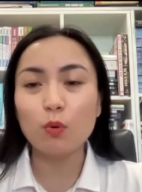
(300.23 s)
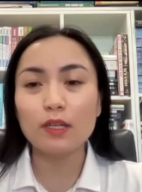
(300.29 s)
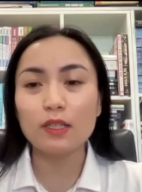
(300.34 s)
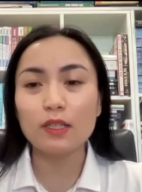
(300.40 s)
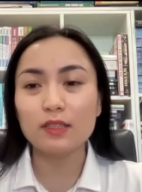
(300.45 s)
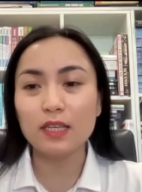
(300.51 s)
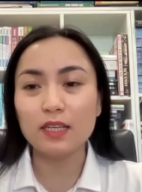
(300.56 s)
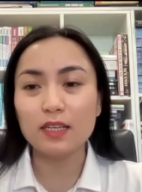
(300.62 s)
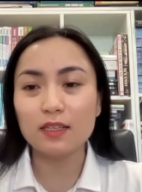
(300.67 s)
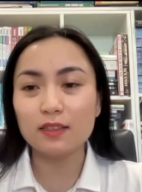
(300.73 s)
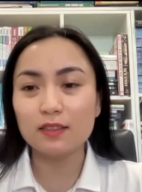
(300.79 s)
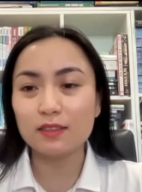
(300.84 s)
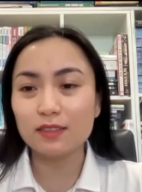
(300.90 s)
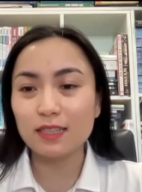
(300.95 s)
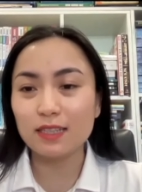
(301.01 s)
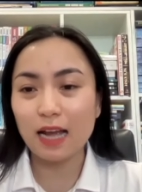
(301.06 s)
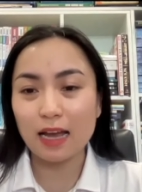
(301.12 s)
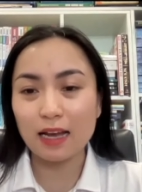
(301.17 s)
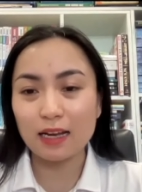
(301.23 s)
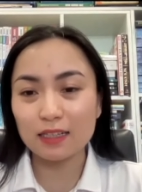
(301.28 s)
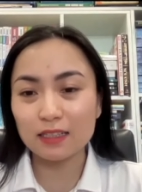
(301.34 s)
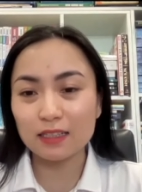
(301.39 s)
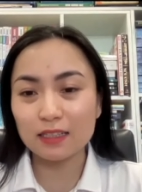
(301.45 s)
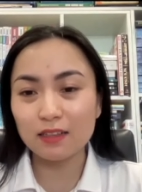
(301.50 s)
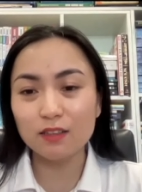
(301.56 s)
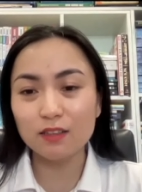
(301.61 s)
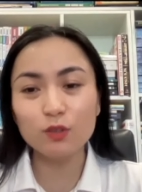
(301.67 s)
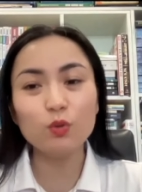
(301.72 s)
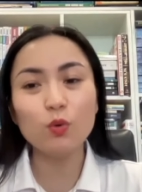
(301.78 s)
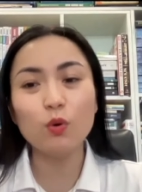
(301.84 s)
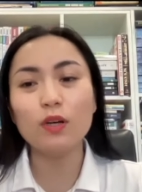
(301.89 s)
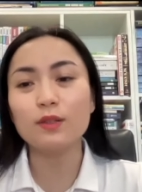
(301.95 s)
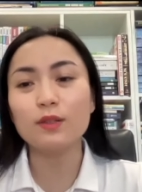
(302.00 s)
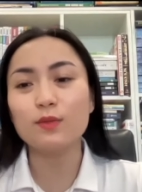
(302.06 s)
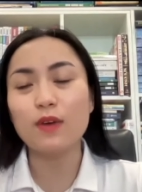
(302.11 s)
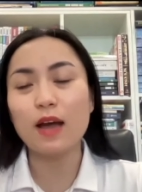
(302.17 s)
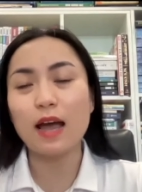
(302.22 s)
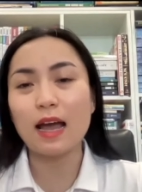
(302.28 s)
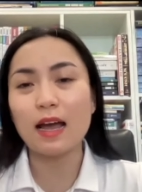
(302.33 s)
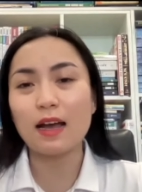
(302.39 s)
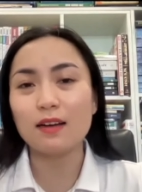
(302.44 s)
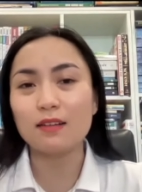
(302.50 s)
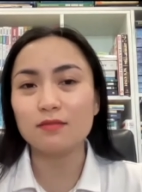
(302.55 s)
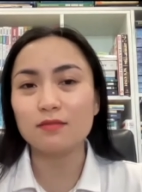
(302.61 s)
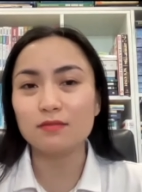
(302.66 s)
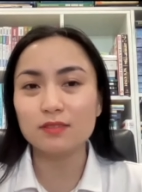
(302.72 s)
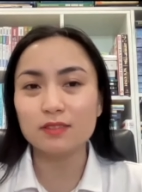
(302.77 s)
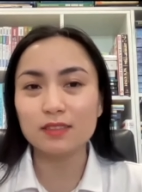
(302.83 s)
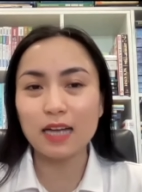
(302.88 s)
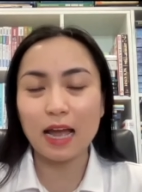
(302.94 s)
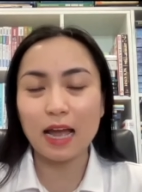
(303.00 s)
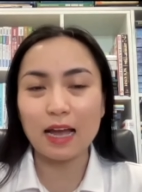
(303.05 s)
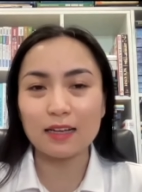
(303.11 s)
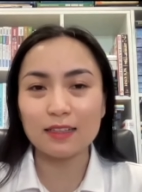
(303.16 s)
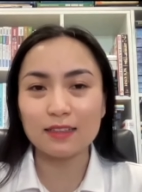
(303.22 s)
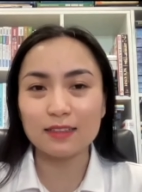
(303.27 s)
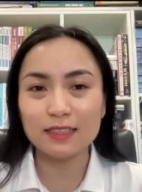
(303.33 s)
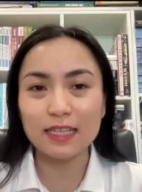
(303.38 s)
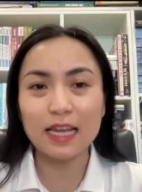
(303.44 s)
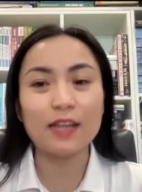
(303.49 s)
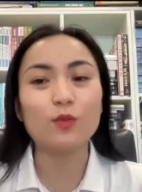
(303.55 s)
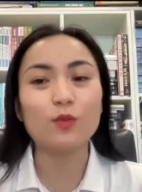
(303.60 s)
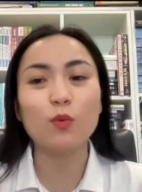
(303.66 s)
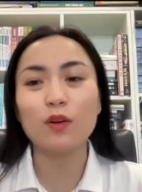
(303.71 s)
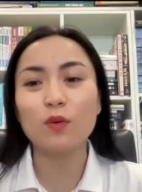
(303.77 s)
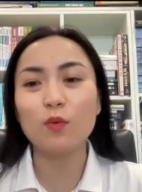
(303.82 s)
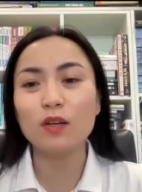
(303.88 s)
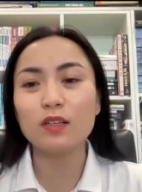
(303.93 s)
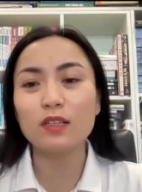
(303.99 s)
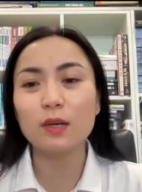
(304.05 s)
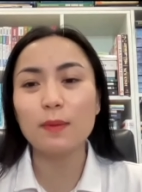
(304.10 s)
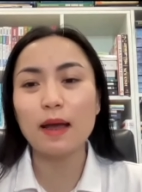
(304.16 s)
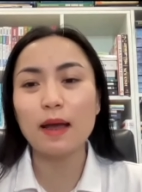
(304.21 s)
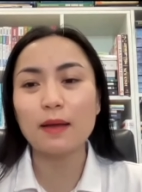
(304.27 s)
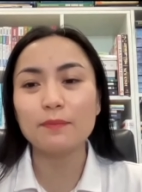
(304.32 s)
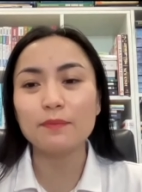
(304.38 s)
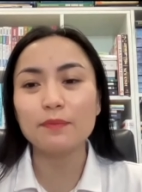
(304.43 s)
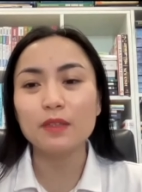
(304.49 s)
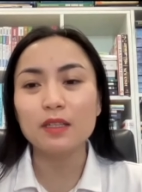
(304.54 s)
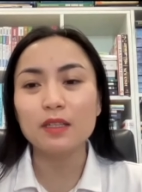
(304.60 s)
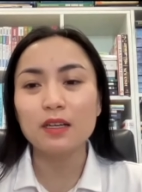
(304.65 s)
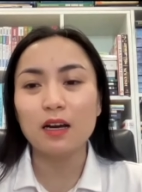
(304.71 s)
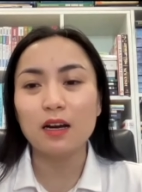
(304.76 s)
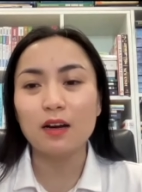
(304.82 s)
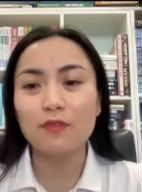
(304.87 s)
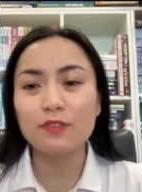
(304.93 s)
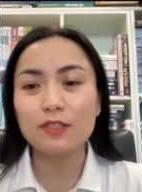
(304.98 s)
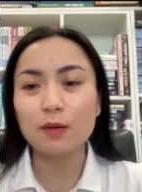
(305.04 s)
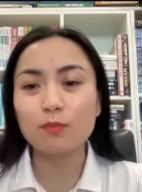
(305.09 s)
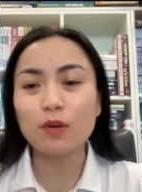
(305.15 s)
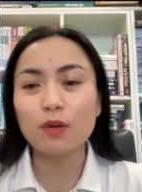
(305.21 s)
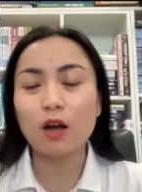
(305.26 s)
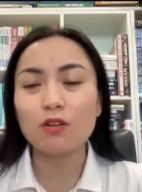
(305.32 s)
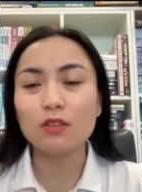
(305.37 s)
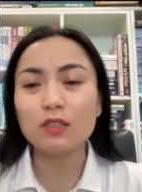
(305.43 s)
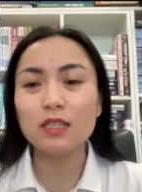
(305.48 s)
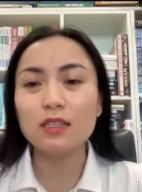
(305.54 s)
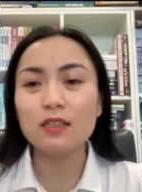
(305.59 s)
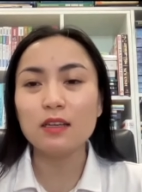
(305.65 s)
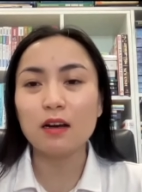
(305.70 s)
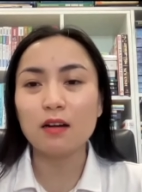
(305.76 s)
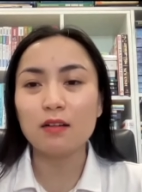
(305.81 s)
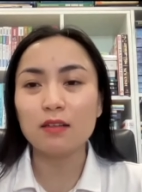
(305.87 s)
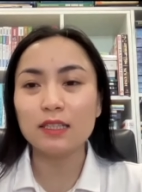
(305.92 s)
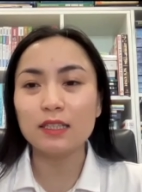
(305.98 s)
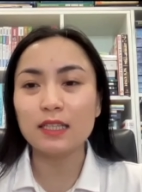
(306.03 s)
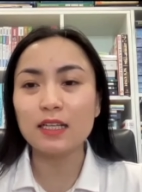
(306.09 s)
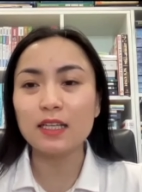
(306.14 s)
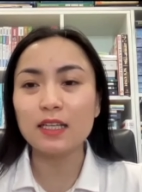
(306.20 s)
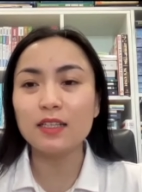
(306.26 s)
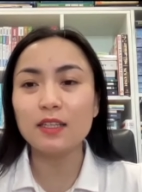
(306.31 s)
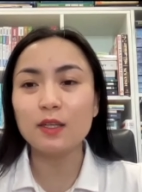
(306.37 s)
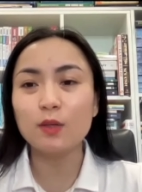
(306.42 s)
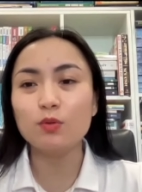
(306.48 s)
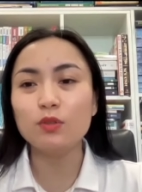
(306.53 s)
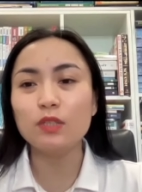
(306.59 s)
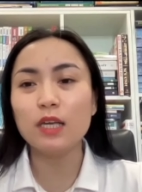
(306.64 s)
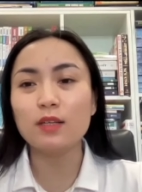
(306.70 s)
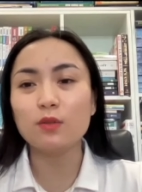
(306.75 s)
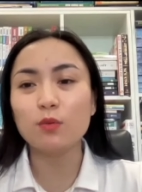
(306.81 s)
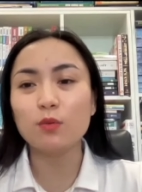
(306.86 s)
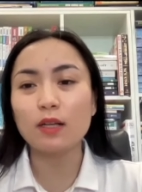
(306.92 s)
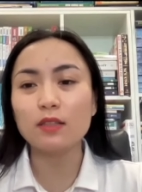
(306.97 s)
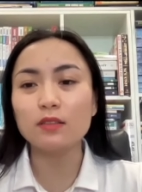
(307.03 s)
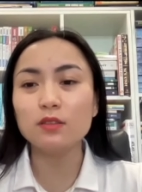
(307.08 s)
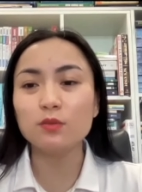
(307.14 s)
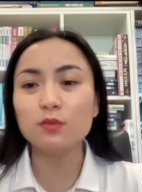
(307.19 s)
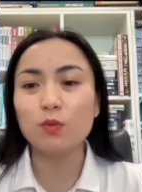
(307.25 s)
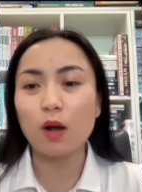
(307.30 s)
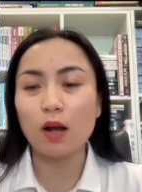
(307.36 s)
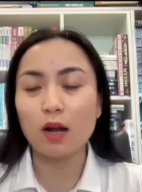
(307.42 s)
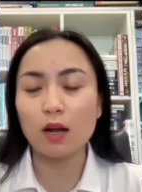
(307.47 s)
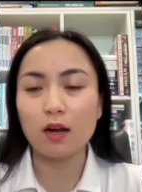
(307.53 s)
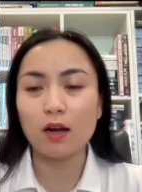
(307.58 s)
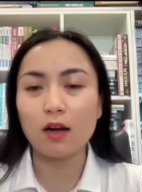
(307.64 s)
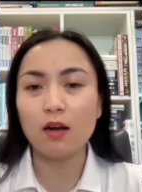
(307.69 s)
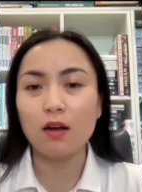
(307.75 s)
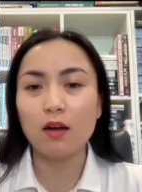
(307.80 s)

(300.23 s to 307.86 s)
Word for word: tuổi thì cả lớn tuổi và cả trẻ tuổi luôn các bạn à, trong đó thì ờ, người ta nghiên cứu trên quãng trường khoảng